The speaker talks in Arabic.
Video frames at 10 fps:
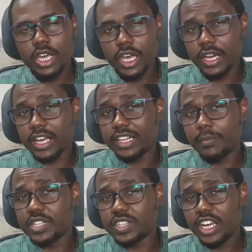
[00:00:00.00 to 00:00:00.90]
احنا
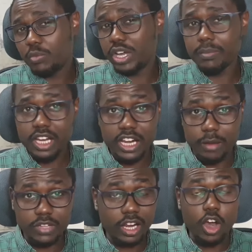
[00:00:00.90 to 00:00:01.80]
كدعم السريع مهمين
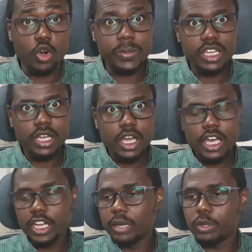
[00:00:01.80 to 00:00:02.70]
للامن القومي
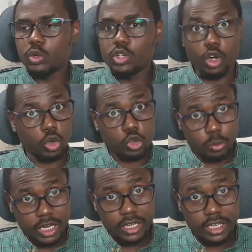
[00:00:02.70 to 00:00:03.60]
احنا بدون خرطوم
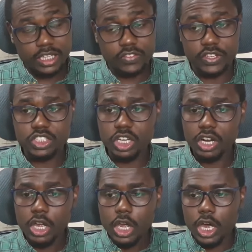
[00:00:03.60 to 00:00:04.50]
كانت حتتفجر
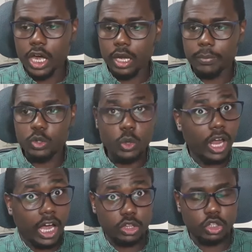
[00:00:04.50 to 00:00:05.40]
آه بدون
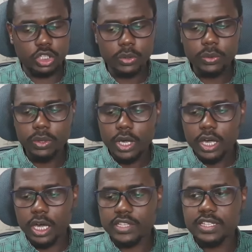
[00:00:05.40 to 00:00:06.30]
حتضيعوا
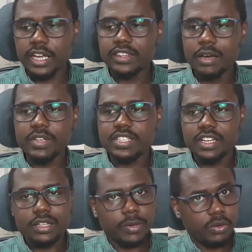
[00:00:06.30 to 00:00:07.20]
آه الدعم السريع
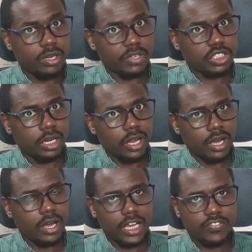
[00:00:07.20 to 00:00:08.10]
طبعا احنا ما شاء
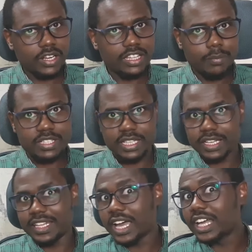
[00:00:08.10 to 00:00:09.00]
الله عارفين الدعم السريع
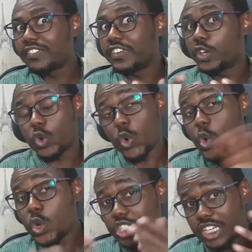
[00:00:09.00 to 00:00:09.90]
داخل في
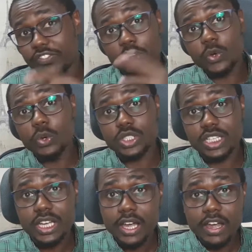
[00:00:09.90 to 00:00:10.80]
كل شيء في كل
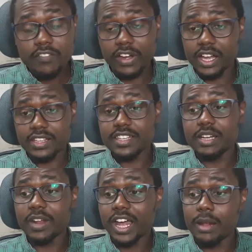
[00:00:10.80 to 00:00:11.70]
شيء فحنصل
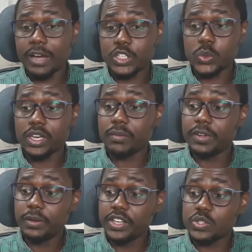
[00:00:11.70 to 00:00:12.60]
لمرحله بعد شويه
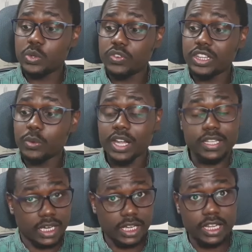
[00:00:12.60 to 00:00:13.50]
بنحس انه في دوله
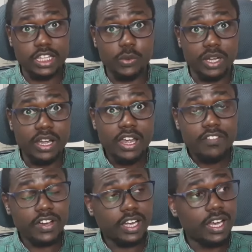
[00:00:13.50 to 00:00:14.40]
داخل الدوله
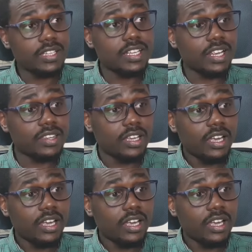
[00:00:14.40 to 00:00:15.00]
فكان حصلت